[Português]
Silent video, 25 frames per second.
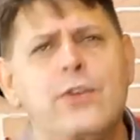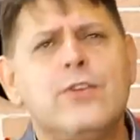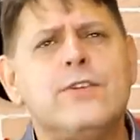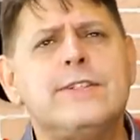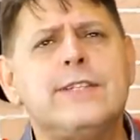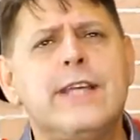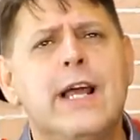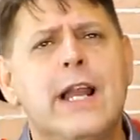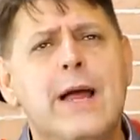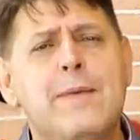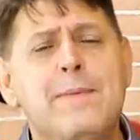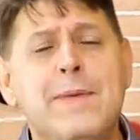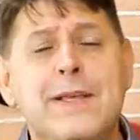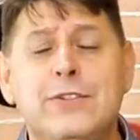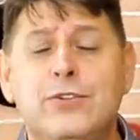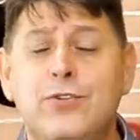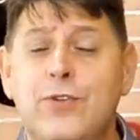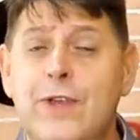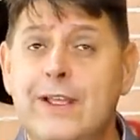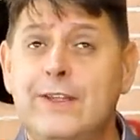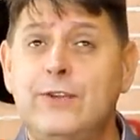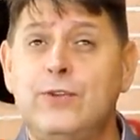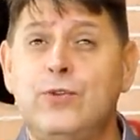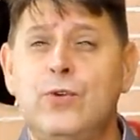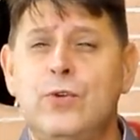Que Oxalá
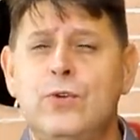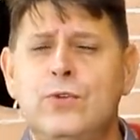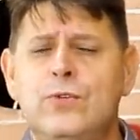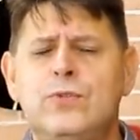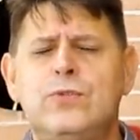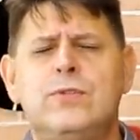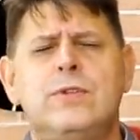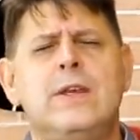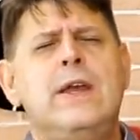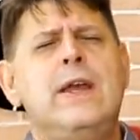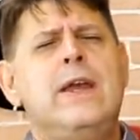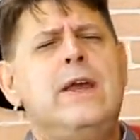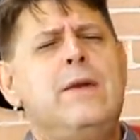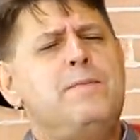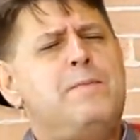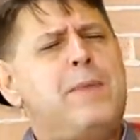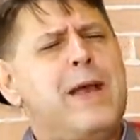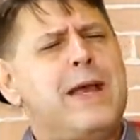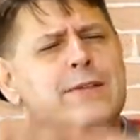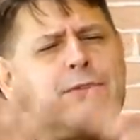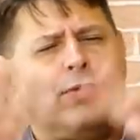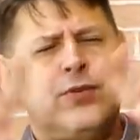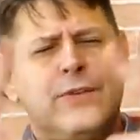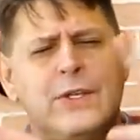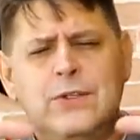abençoe a todos.
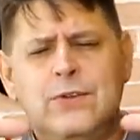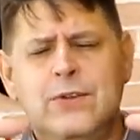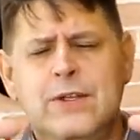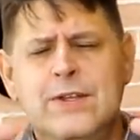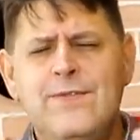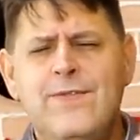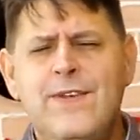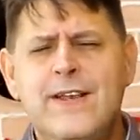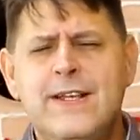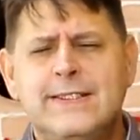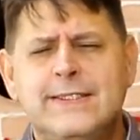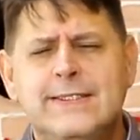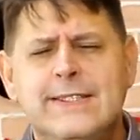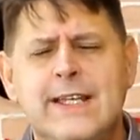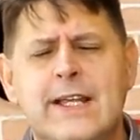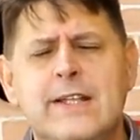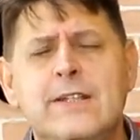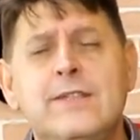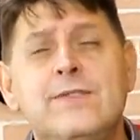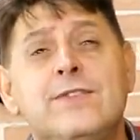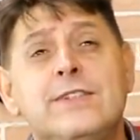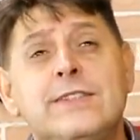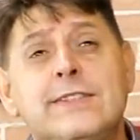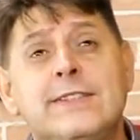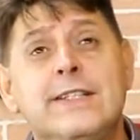Peço que no
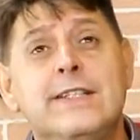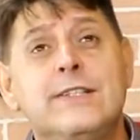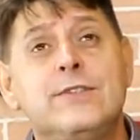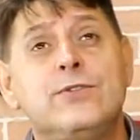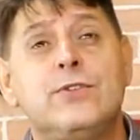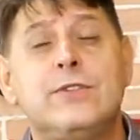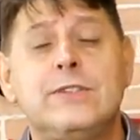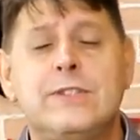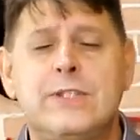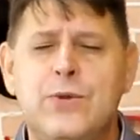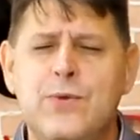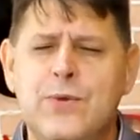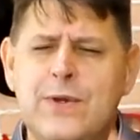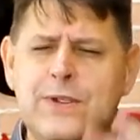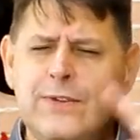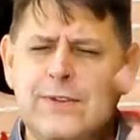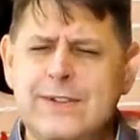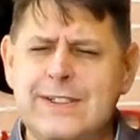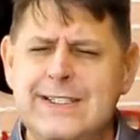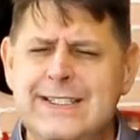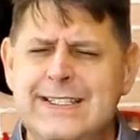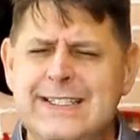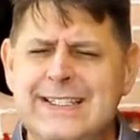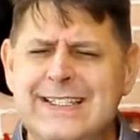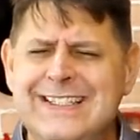aniversário de vocês dois, que o ano
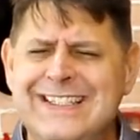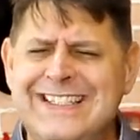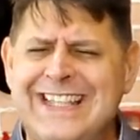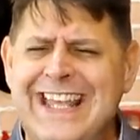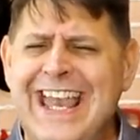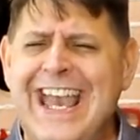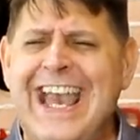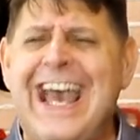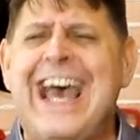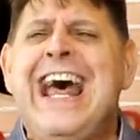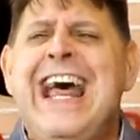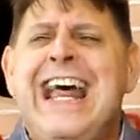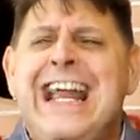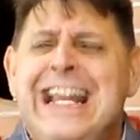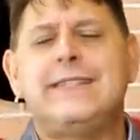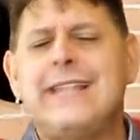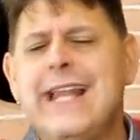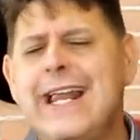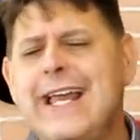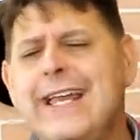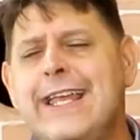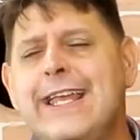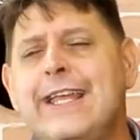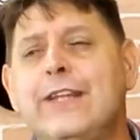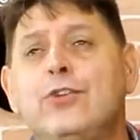que se encerra,
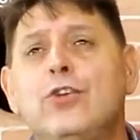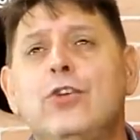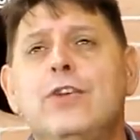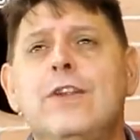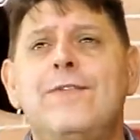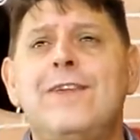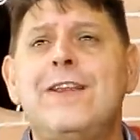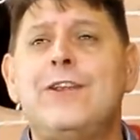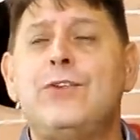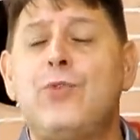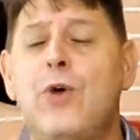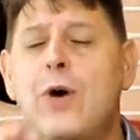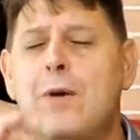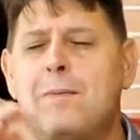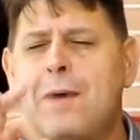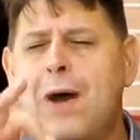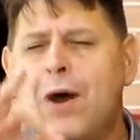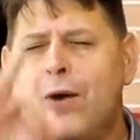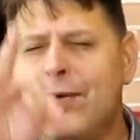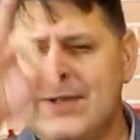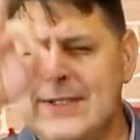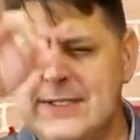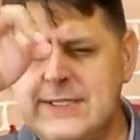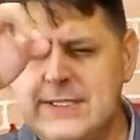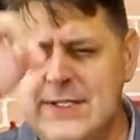tranque todo eventual
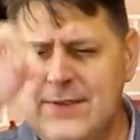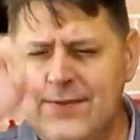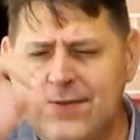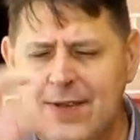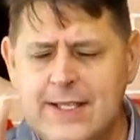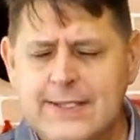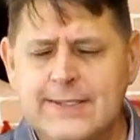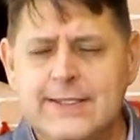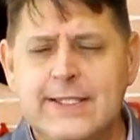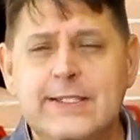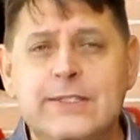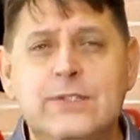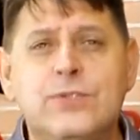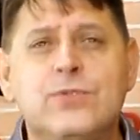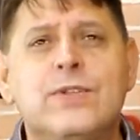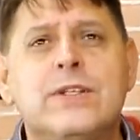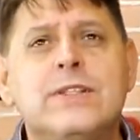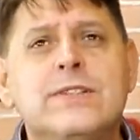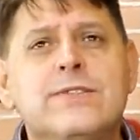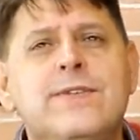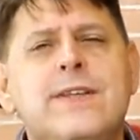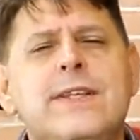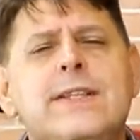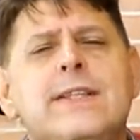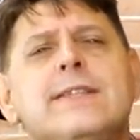mal que estivesse em
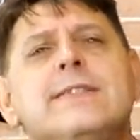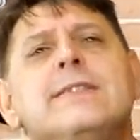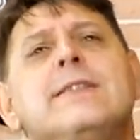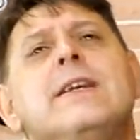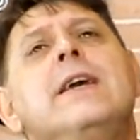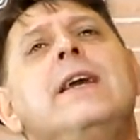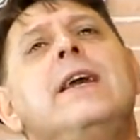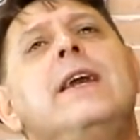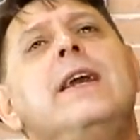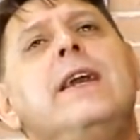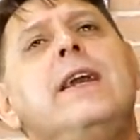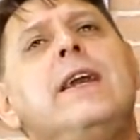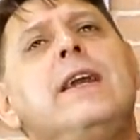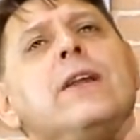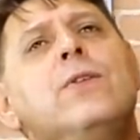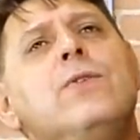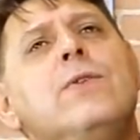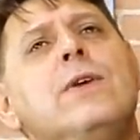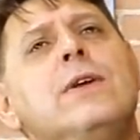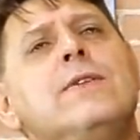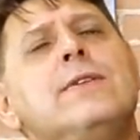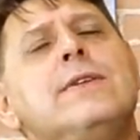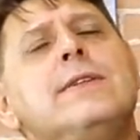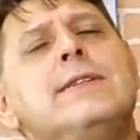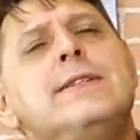suas vidas e que
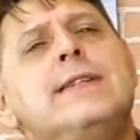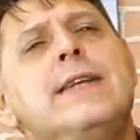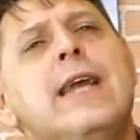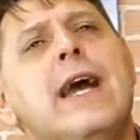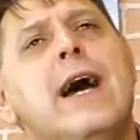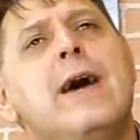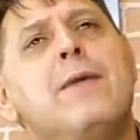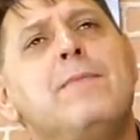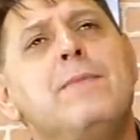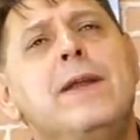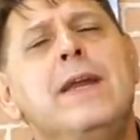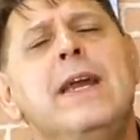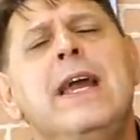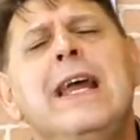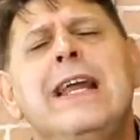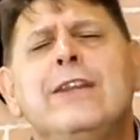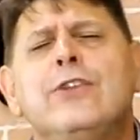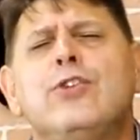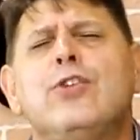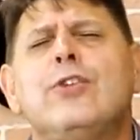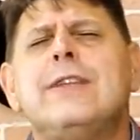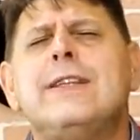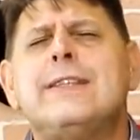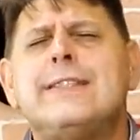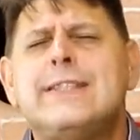no ano que se abre,
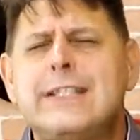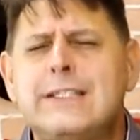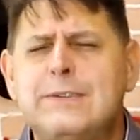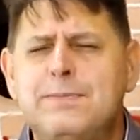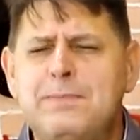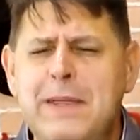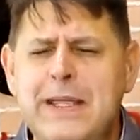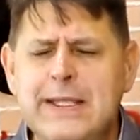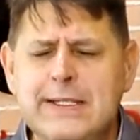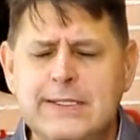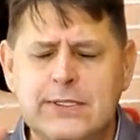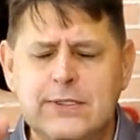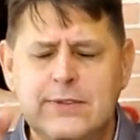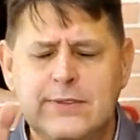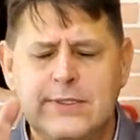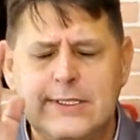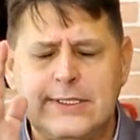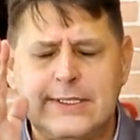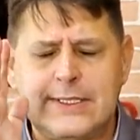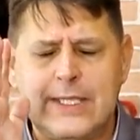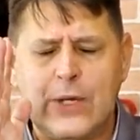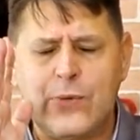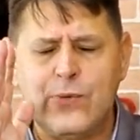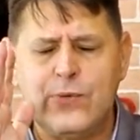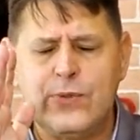todas as bênçãos de
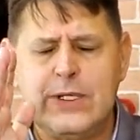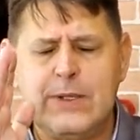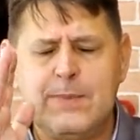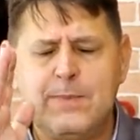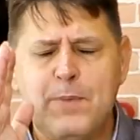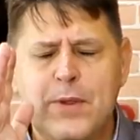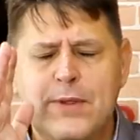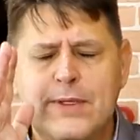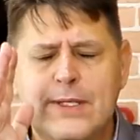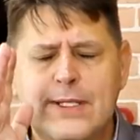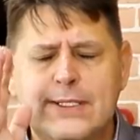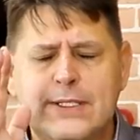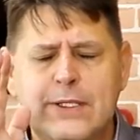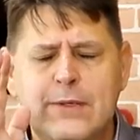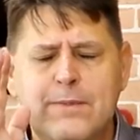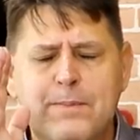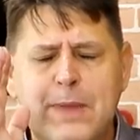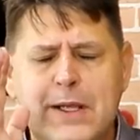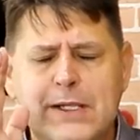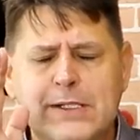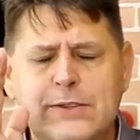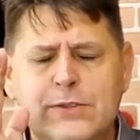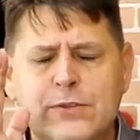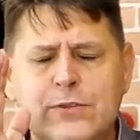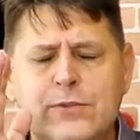saúde e proteção,
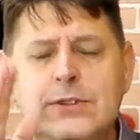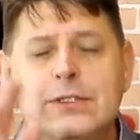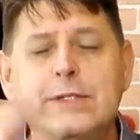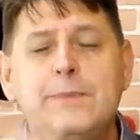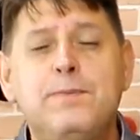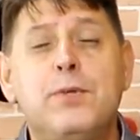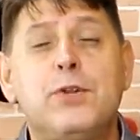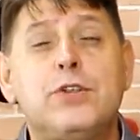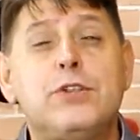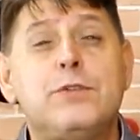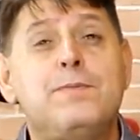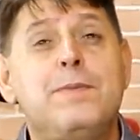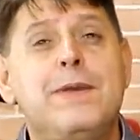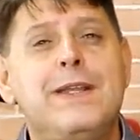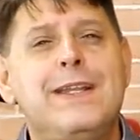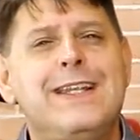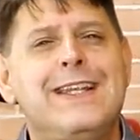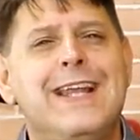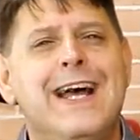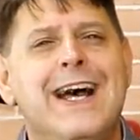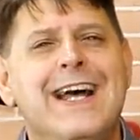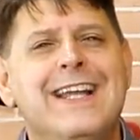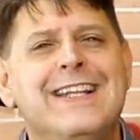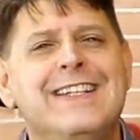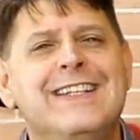paz, luz e
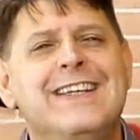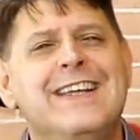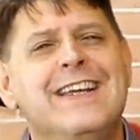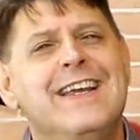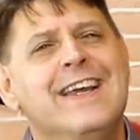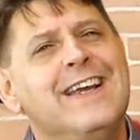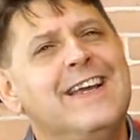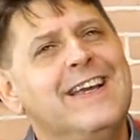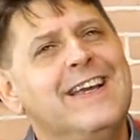prosperidade